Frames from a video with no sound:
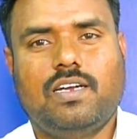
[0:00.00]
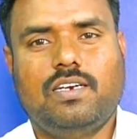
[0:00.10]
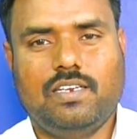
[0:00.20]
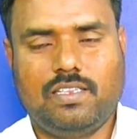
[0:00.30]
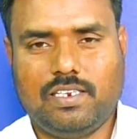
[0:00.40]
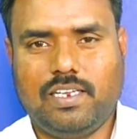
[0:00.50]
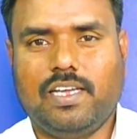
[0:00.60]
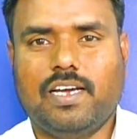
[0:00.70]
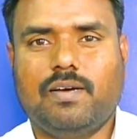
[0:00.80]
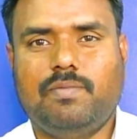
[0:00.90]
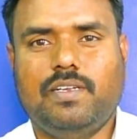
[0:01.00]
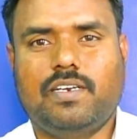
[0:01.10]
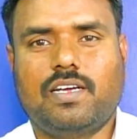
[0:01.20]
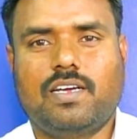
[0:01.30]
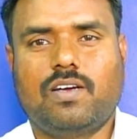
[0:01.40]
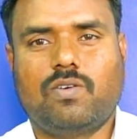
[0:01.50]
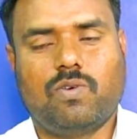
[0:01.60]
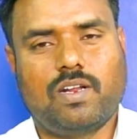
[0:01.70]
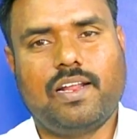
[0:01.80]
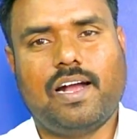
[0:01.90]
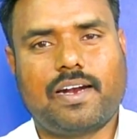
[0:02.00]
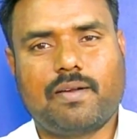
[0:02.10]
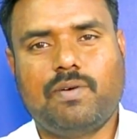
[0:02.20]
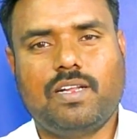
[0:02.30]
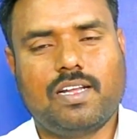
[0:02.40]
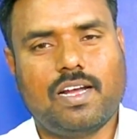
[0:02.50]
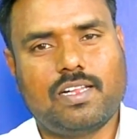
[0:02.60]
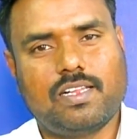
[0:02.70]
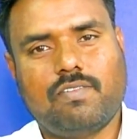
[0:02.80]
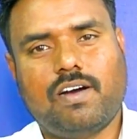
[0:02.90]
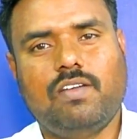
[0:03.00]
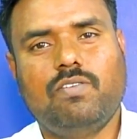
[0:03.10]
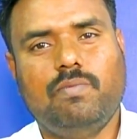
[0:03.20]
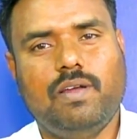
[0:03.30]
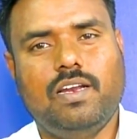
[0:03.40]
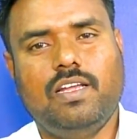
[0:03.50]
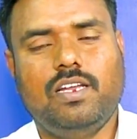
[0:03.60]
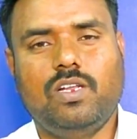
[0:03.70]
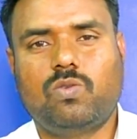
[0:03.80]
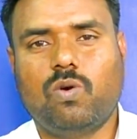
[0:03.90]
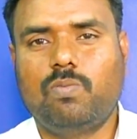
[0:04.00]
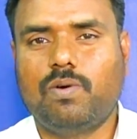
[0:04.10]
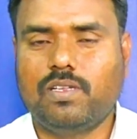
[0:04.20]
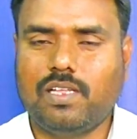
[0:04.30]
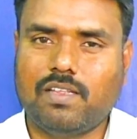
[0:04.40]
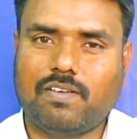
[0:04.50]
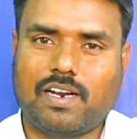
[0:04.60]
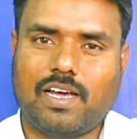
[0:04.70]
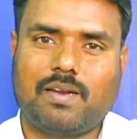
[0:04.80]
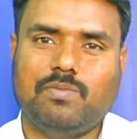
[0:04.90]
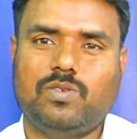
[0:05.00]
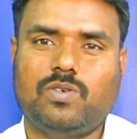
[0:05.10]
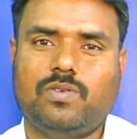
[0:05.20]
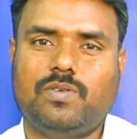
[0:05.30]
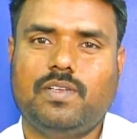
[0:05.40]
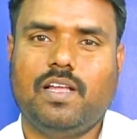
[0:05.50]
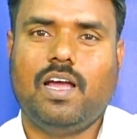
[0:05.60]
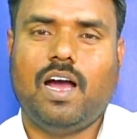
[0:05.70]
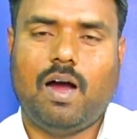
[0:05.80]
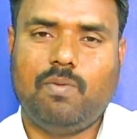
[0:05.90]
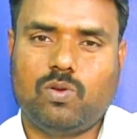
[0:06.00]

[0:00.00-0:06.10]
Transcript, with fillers: நிறுத்துறீங்க அப்படின்னா உடனே ஆட்டோமேட்டிக்காக அந்த வாய்வு மேலேறி தோல் பகுதி அது வர ஆரம்பிச்சிடும் அப்படி